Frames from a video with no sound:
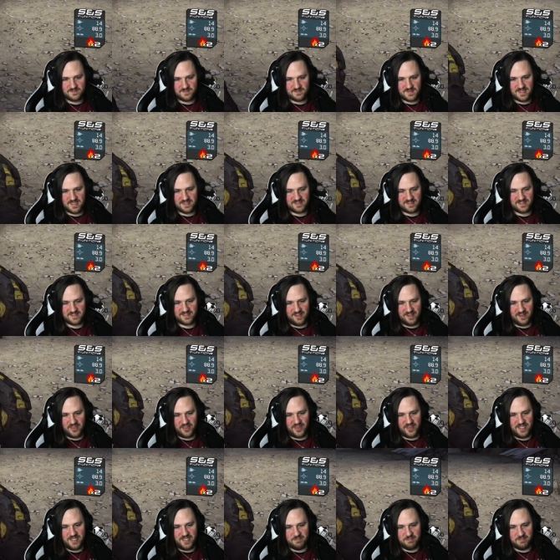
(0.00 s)
Das ist ein
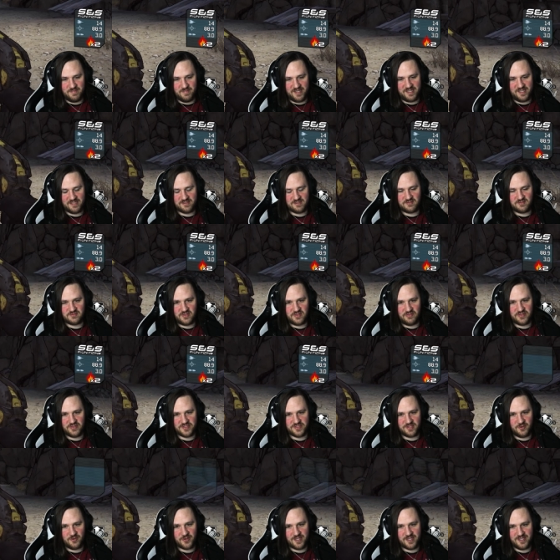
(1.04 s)
Theme. Meine andere Waffe ist
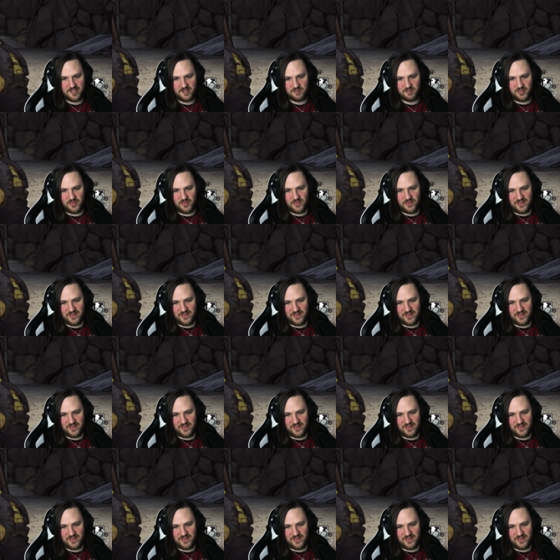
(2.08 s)
auch gelb.